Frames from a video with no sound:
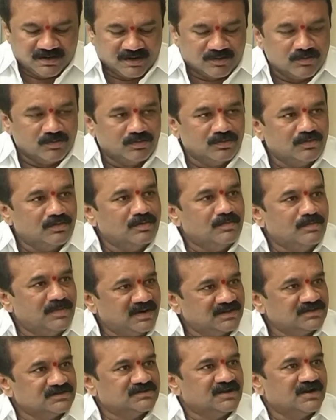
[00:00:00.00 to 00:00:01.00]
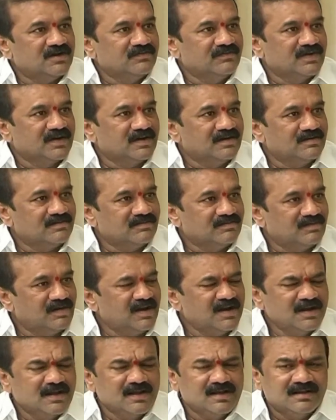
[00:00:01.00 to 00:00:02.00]
నీకు బర్త్ సర్టిఫికెట్
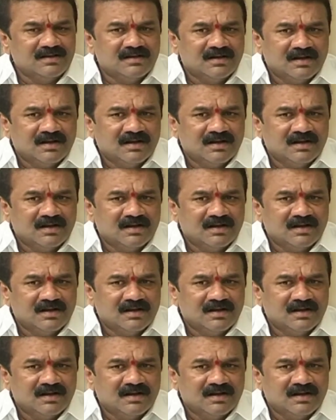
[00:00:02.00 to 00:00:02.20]
అంటే